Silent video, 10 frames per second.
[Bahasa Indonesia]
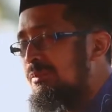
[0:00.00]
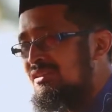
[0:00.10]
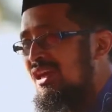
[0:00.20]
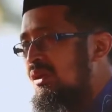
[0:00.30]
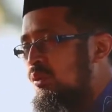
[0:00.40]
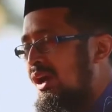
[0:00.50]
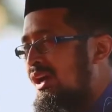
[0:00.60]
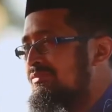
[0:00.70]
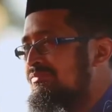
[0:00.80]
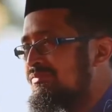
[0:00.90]

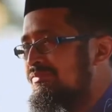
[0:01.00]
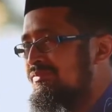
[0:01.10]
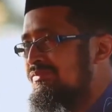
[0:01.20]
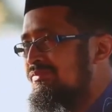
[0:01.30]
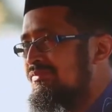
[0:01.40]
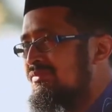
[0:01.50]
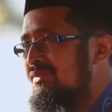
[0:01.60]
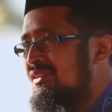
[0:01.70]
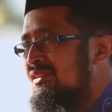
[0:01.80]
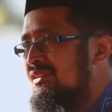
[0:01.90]
bertakwa,
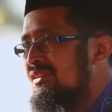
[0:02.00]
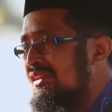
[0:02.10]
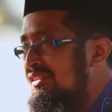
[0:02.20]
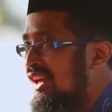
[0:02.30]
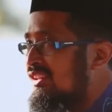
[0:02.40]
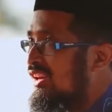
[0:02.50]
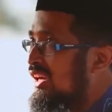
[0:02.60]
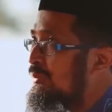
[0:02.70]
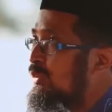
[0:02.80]
niscaya Allah akan